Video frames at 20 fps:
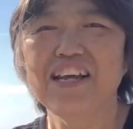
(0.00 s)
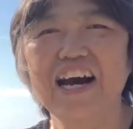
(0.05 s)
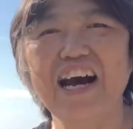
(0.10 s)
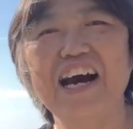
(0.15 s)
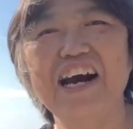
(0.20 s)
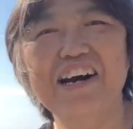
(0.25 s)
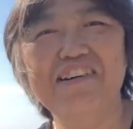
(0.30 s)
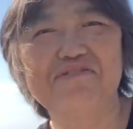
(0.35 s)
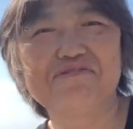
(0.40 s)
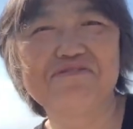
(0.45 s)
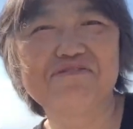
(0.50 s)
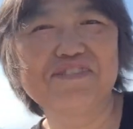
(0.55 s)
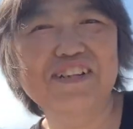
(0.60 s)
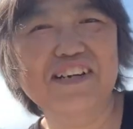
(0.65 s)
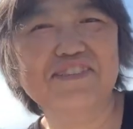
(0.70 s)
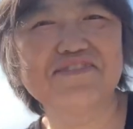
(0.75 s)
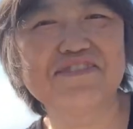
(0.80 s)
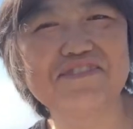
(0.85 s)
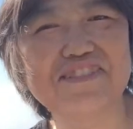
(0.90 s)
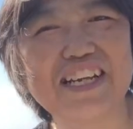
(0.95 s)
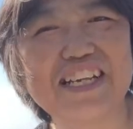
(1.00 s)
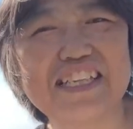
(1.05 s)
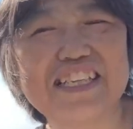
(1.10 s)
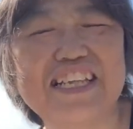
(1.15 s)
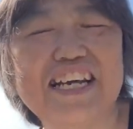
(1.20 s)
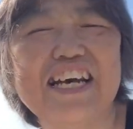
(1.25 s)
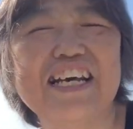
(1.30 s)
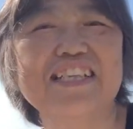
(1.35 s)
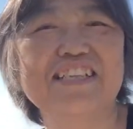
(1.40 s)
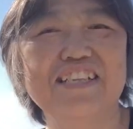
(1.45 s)
ああ、本当だ、黒だっ
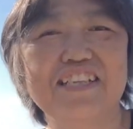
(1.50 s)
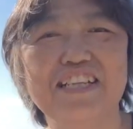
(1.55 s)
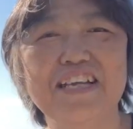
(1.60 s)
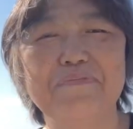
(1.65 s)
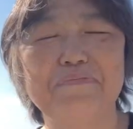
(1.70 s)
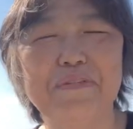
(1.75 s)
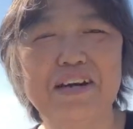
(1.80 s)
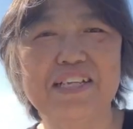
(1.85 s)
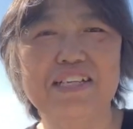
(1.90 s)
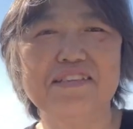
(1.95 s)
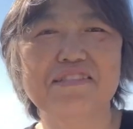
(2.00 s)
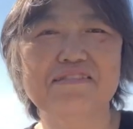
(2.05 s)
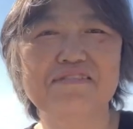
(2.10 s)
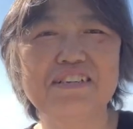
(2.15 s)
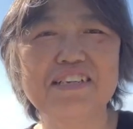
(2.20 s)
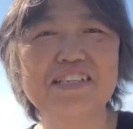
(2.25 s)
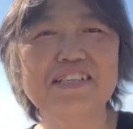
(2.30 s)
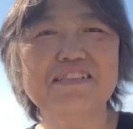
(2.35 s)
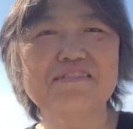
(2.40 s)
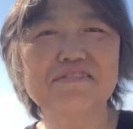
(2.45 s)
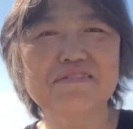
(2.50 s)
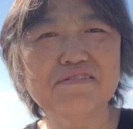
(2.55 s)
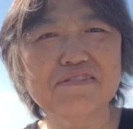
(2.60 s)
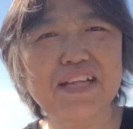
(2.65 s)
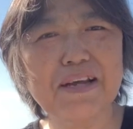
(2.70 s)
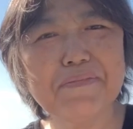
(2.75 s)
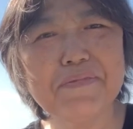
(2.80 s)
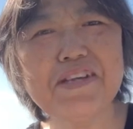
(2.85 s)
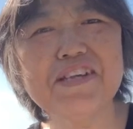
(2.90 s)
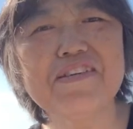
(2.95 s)
たってね。まあ、それ、その
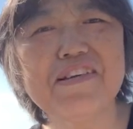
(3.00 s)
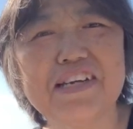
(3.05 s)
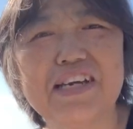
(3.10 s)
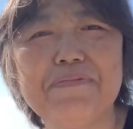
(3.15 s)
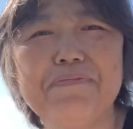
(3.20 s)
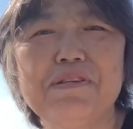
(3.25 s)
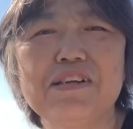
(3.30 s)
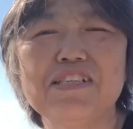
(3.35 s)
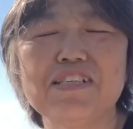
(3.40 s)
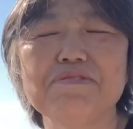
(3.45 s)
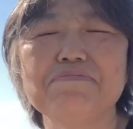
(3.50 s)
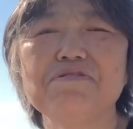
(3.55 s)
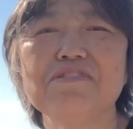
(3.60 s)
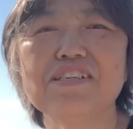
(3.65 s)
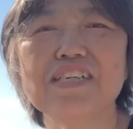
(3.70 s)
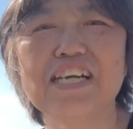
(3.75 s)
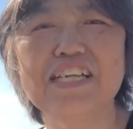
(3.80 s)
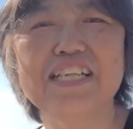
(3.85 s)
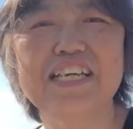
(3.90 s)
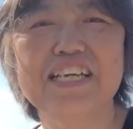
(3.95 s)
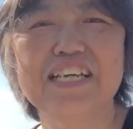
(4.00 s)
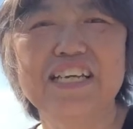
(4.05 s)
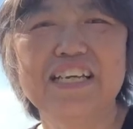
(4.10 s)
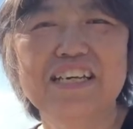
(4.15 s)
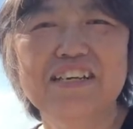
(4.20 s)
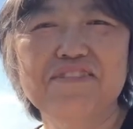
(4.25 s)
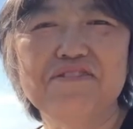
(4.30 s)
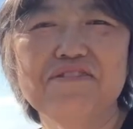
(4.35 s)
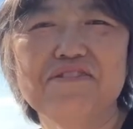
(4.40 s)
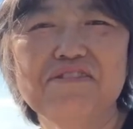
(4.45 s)
ためにはやっぱり自分がね、
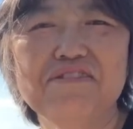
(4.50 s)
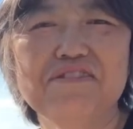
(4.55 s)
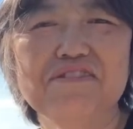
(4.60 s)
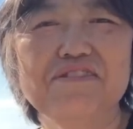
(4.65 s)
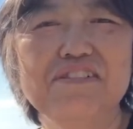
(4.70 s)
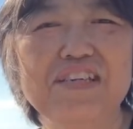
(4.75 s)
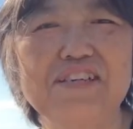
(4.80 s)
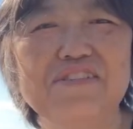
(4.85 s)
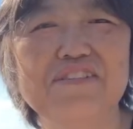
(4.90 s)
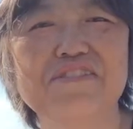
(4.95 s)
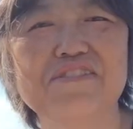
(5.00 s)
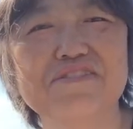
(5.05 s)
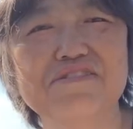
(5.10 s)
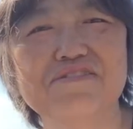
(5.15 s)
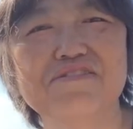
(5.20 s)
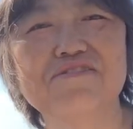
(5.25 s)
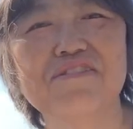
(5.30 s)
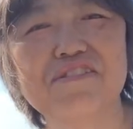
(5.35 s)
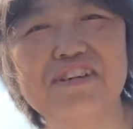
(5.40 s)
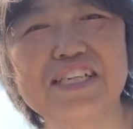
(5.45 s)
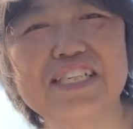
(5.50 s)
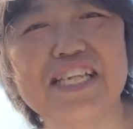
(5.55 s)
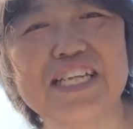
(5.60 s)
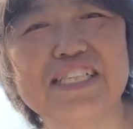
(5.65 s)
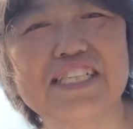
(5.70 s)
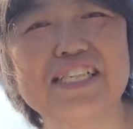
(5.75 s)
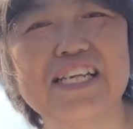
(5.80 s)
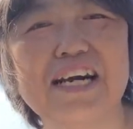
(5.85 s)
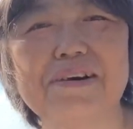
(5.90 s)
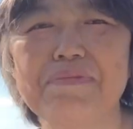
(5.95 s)
こう、いろいろ動いて
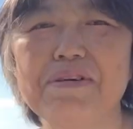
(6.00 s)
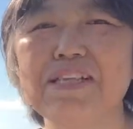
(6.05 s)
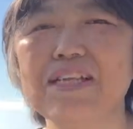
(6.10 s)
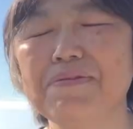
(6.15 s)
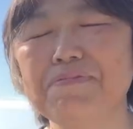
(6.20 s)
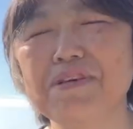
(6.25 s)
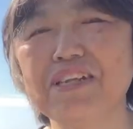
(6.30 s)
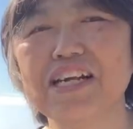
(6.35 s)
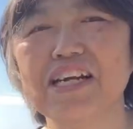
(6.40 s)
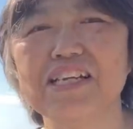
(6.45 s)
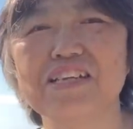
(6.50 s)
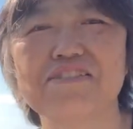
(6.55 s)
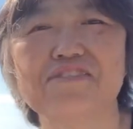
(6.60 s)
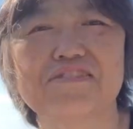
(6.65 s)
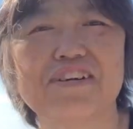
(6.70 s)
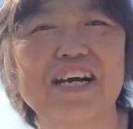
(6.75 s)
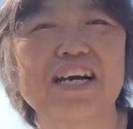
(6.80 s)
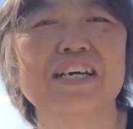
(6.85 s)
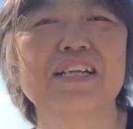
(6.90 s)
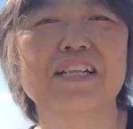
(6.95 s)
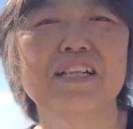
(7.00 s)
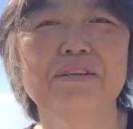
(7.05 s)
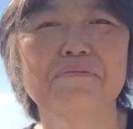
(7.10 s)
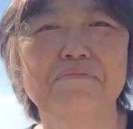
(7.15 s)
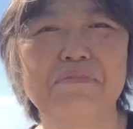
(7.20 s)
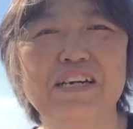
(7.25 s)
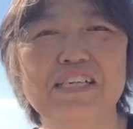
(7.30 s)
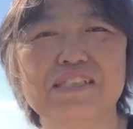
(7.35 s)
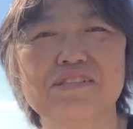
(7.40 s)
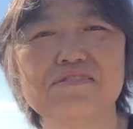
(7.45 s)
調べてみたりとか、
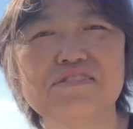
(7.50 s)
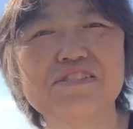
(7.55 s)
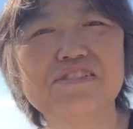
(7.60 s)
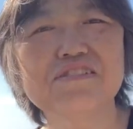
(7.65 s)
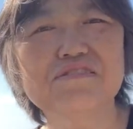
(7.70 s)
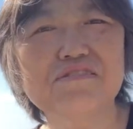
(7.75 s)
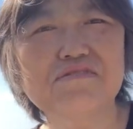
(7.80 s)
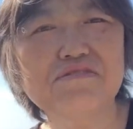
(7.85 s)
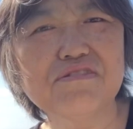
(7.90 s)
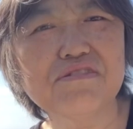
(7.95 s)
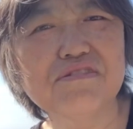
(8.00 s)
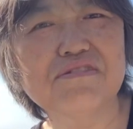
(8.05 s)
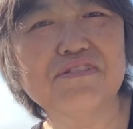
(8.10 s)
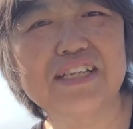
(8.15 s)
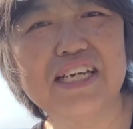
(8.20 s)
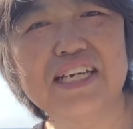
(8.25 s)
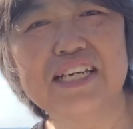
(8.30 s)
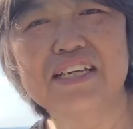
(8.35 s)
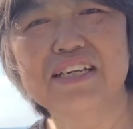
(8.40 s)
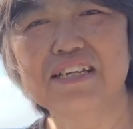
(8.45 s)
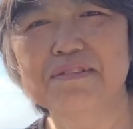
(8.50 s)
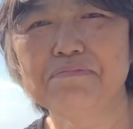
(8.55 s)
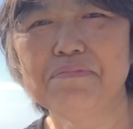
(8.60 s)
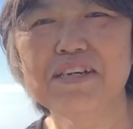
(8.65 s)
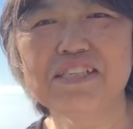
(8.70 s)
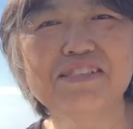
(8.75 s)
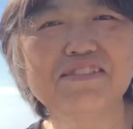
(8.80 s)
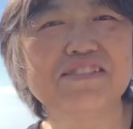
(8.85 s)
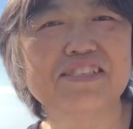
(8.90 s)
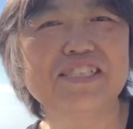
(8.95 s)
まあ、そういうことをね、
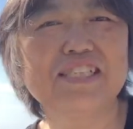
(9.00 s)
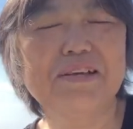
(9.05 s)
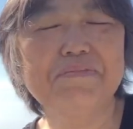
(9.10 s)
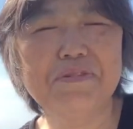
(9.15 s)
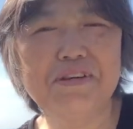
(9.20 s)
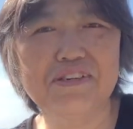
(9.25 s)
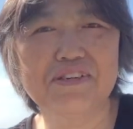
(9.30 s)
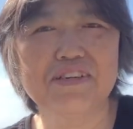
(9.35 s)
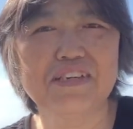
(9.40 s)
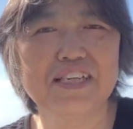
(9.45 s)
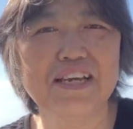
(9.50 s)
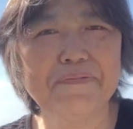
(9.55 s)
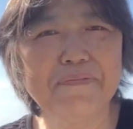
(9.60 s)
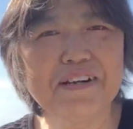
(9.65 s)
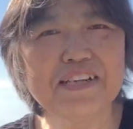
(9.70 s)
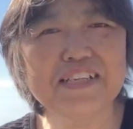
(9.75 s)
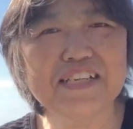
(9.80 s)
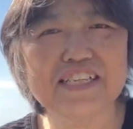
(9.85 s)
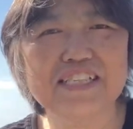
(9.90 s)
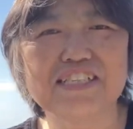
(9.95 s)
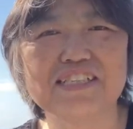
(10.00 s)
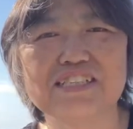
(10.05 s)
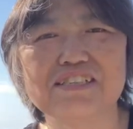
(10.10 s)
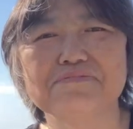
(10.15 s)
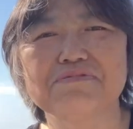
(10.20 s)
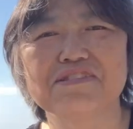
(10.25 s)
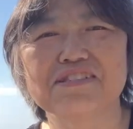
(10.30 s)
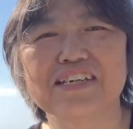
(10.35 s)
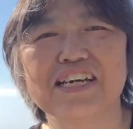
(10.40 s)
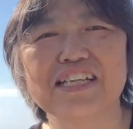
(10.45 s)
まずしてみる。やっぱりね、自
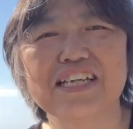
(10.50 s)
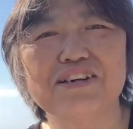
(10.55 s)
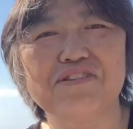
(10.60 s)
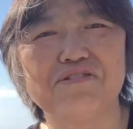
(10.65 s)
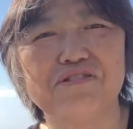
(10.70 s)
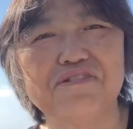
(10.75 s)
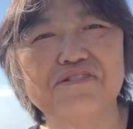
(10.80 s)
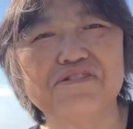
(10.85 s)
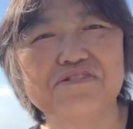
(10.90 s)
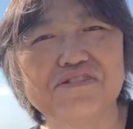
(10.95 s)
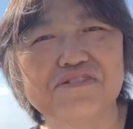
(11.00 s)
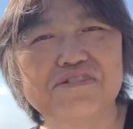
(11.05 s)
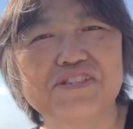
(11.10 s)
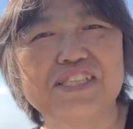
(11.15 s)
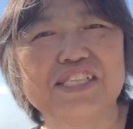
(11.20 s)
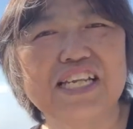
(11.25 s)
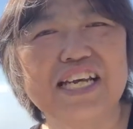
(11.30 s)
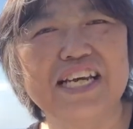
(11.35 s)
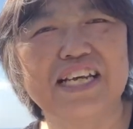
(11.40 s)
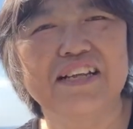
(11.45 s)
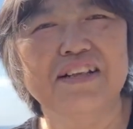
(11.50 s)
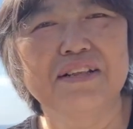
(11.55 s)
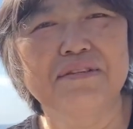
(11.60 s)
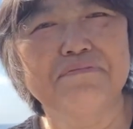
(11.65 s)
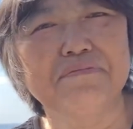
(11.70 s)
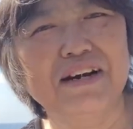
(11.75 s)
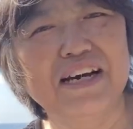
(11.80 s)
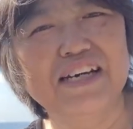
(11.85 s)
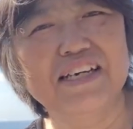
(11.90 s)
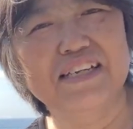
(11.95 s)
分がね、行動して、
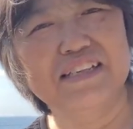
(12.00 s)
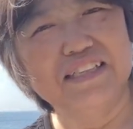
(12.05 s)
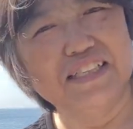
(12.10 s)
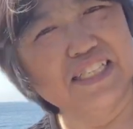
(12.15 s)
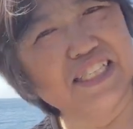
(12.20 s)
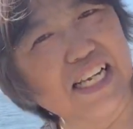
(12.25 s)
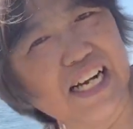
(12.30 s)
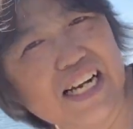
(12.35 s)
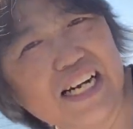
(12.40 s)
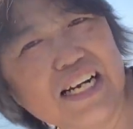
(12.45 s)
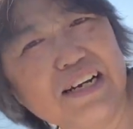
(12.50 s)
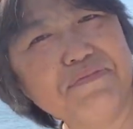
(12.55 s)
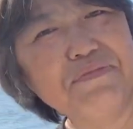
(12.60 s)
まあ、下から